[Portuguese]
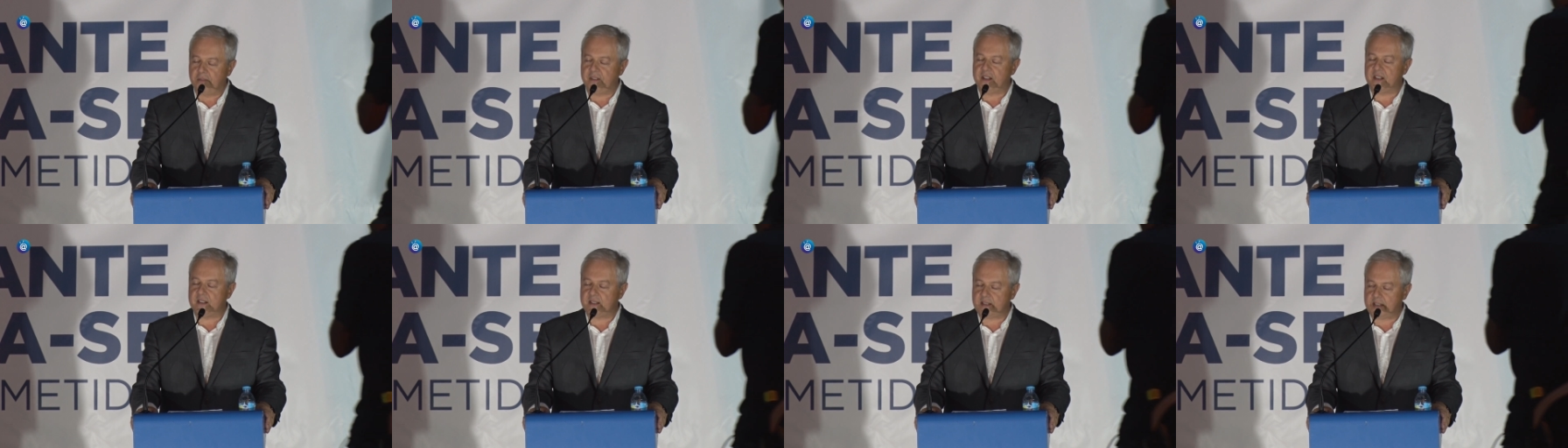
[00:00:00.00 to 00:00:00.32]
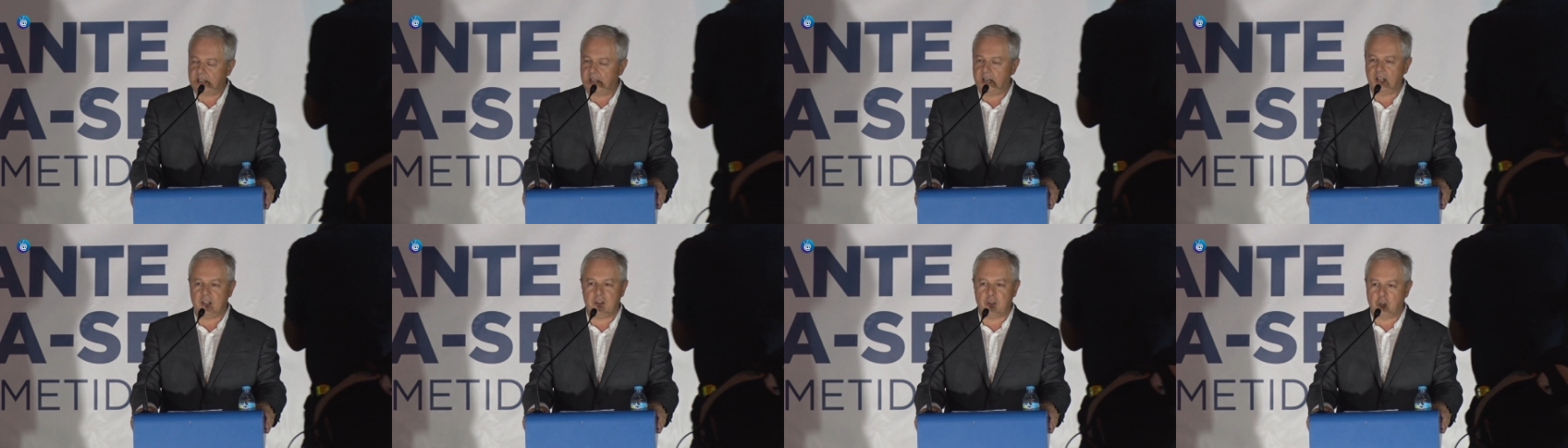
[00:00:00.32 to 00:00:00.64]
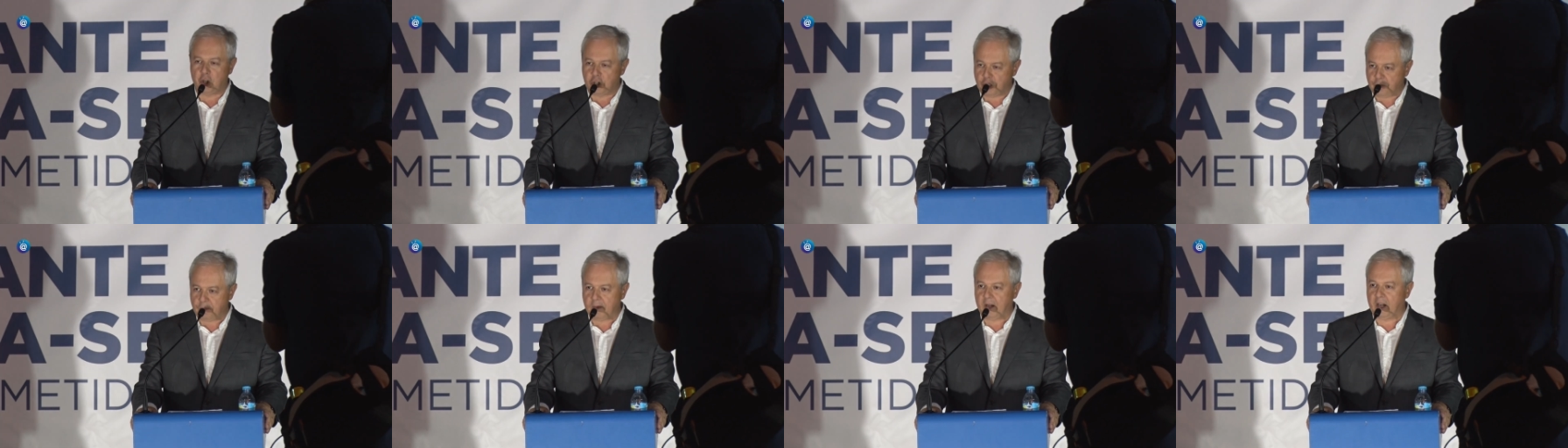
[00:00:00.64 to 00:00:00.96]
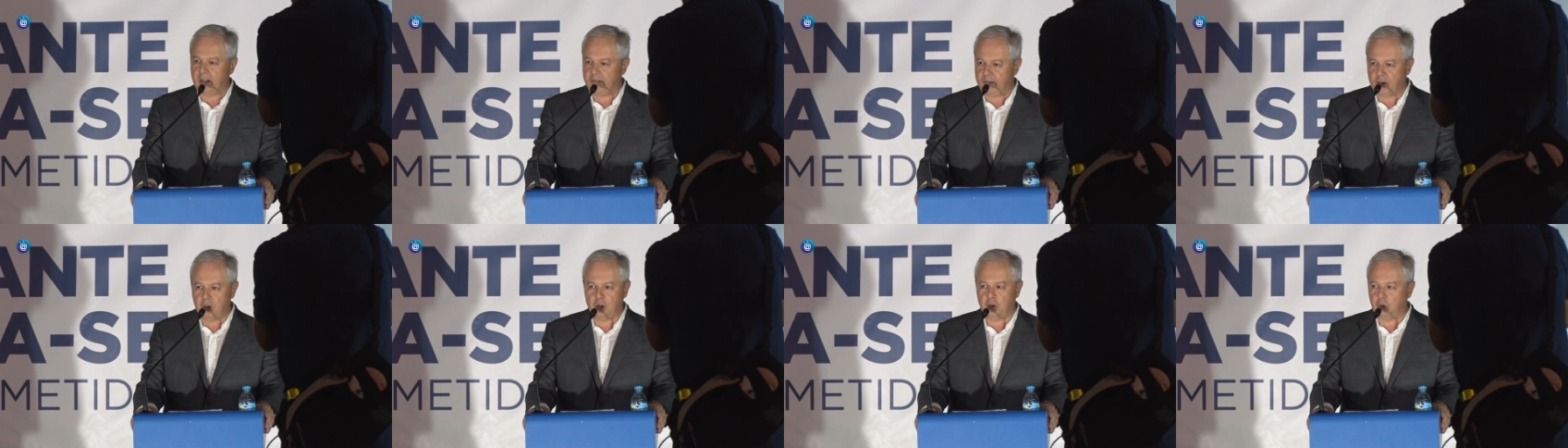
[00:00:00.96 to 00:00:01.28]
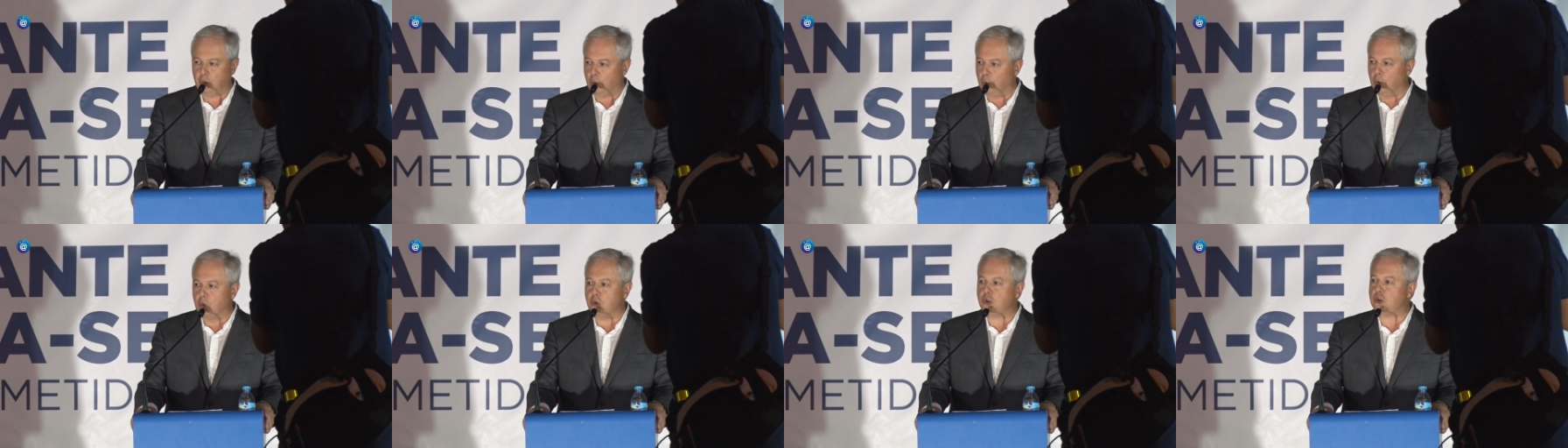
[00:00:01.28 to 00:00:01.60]
vencer em
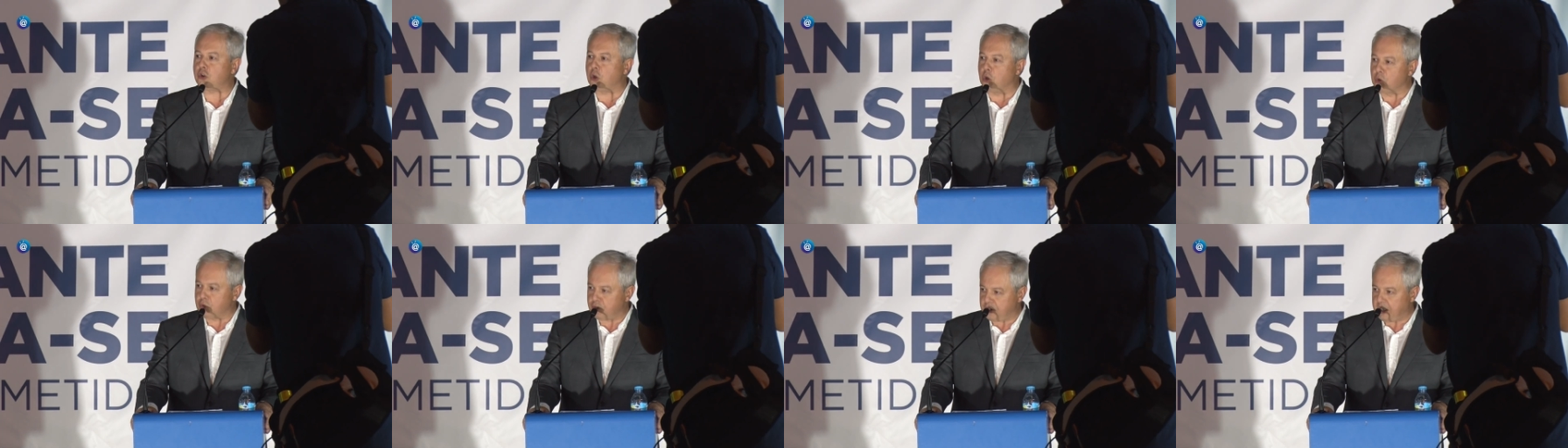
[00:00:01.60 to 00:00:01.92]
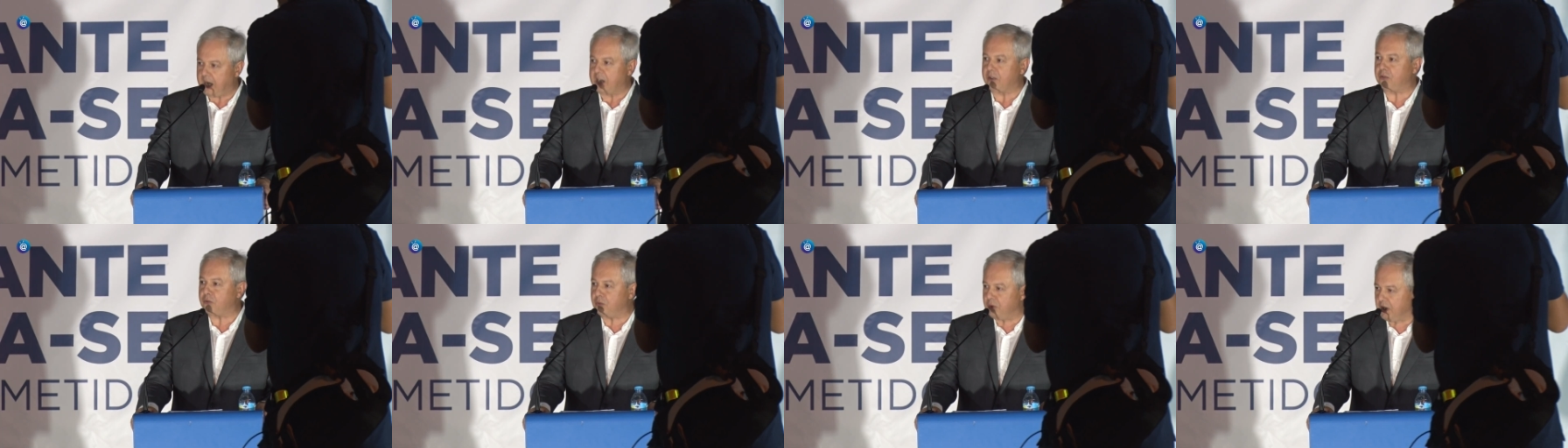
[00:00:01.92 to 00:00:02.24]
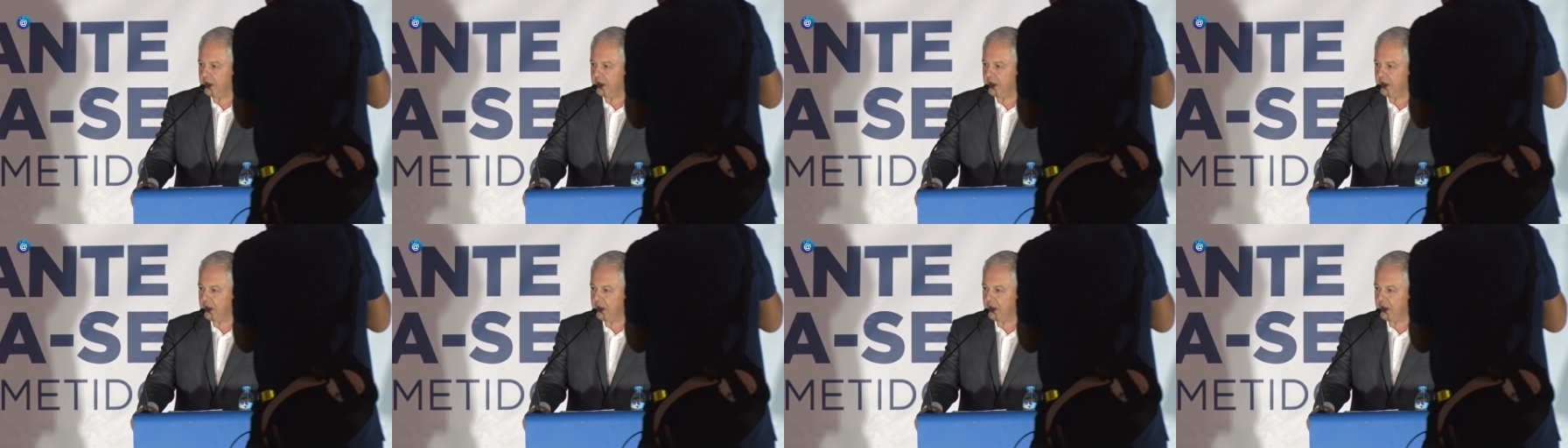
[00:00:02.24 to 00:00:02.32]
2021, estou certo